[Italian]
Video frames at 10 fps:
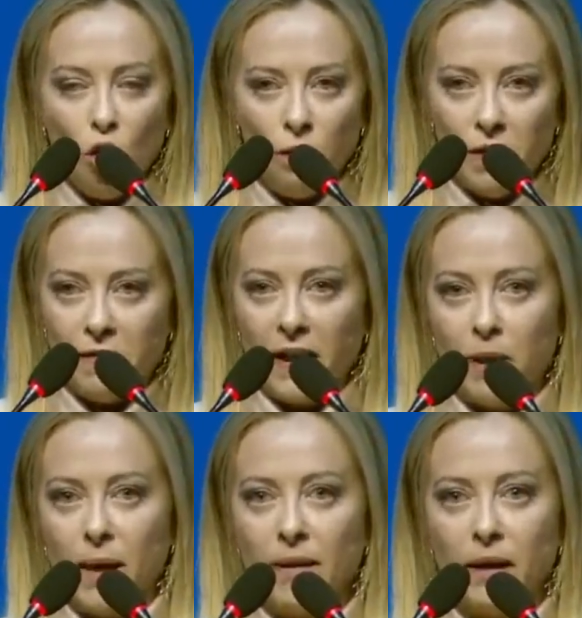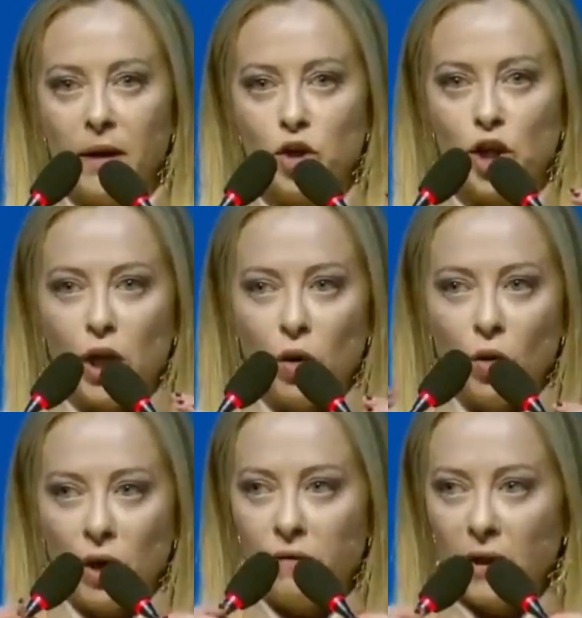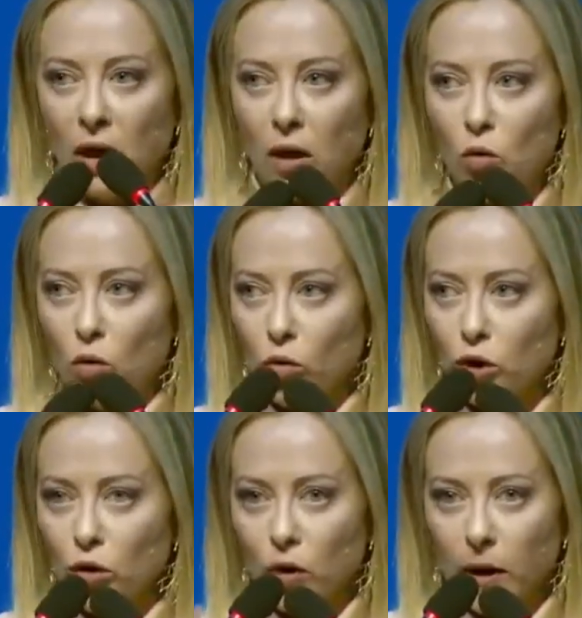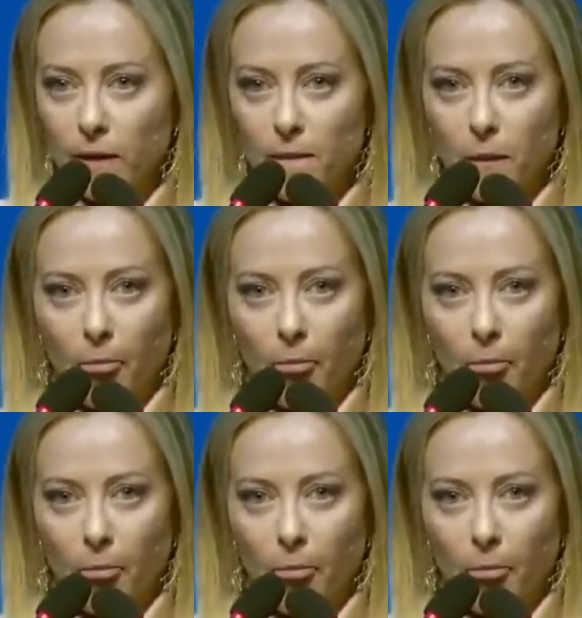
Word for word: Non vi fate prendere in giro e vado alla conclusione.